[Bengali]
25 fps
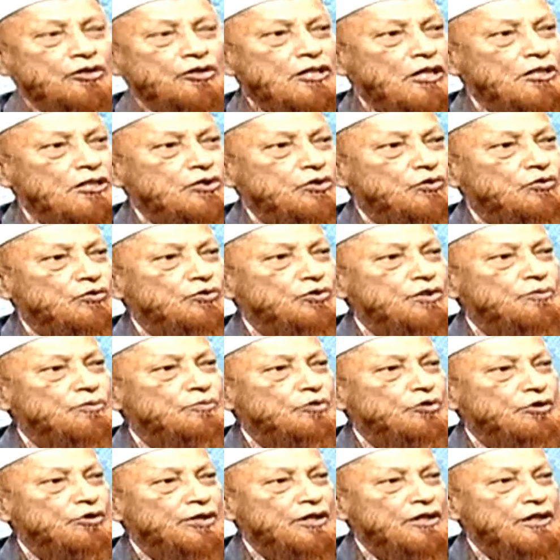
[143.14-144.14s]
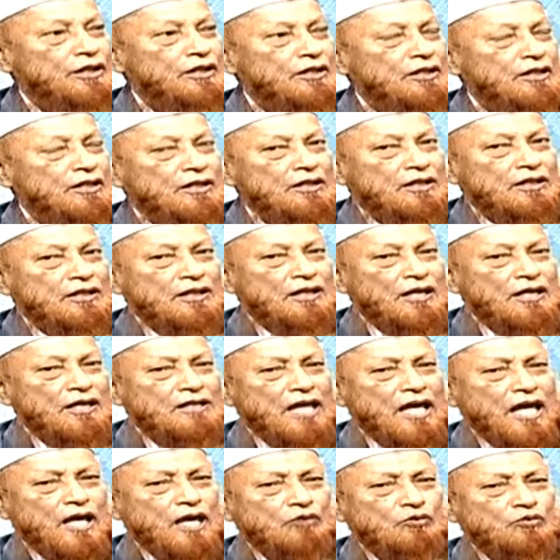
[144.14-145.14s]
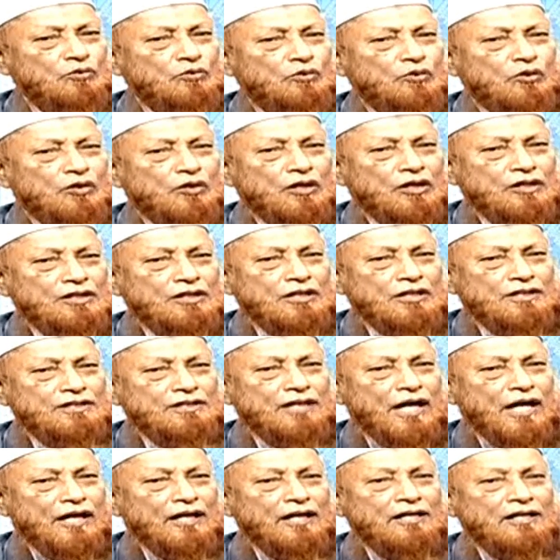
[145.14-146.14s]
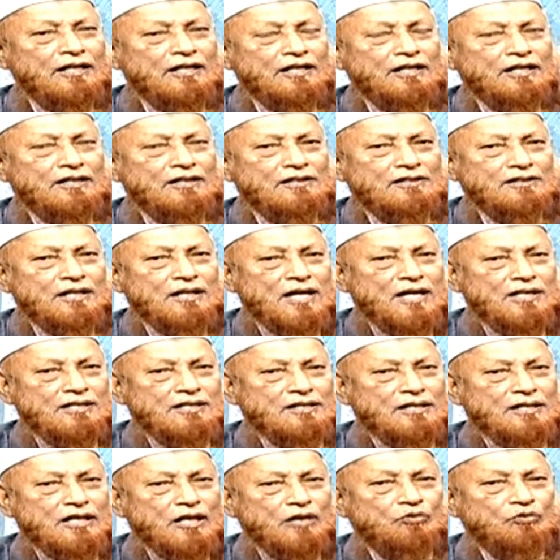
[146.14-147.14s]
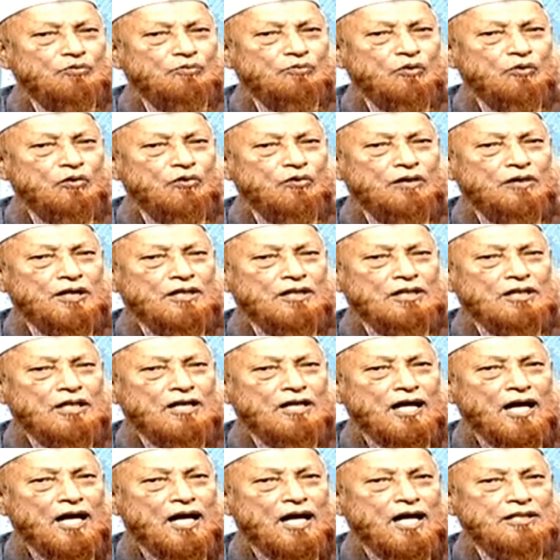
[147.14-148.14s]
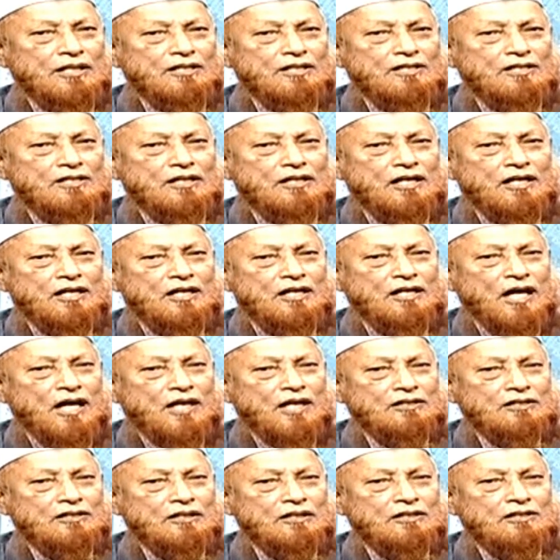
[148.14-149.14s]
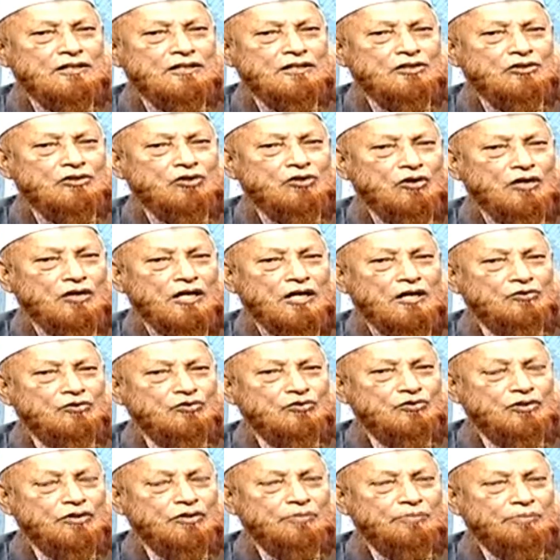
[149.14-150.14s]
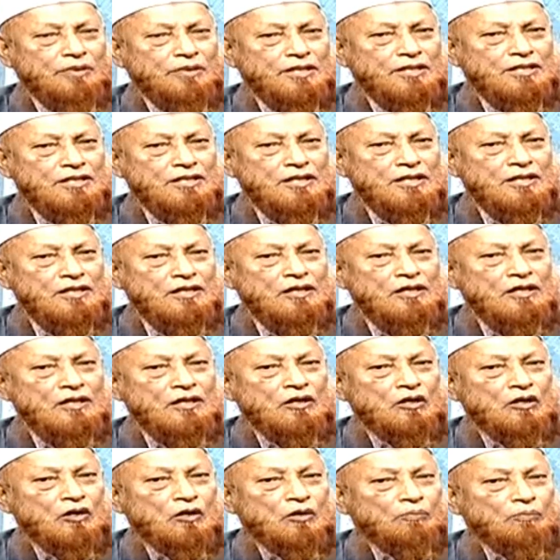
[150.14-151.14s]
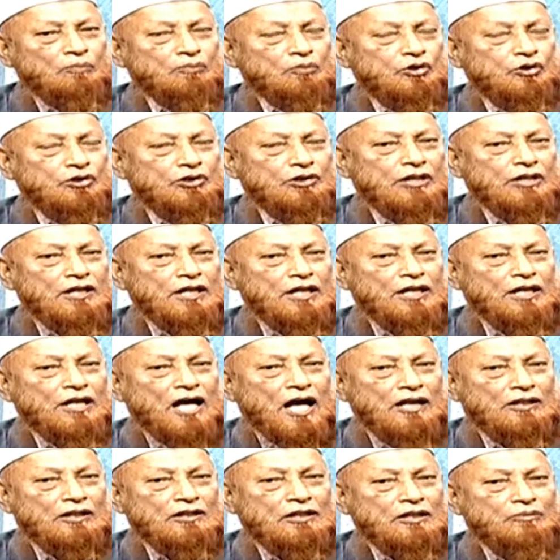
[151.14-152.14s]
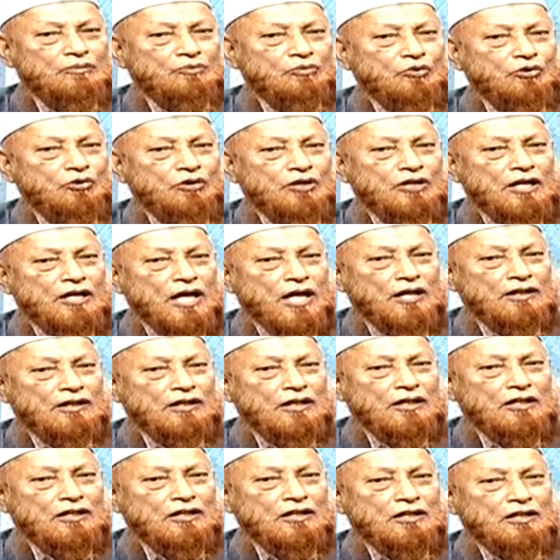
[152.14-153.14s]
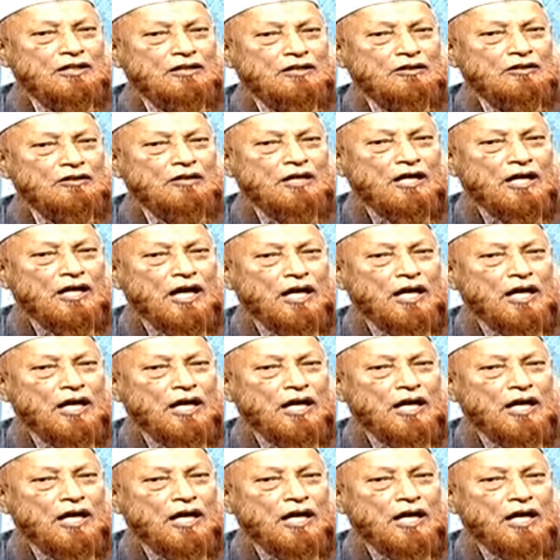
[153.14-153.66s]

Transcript: পঞ্চাশ কোটি বই এই যে এত বড় একটা জায়গান্টিক টাস্ক এত বড় একটা কাজ এই কাজটা যে সরকার করতে পেরেছে প্রত্যেকের হাতে বই এক তারিখে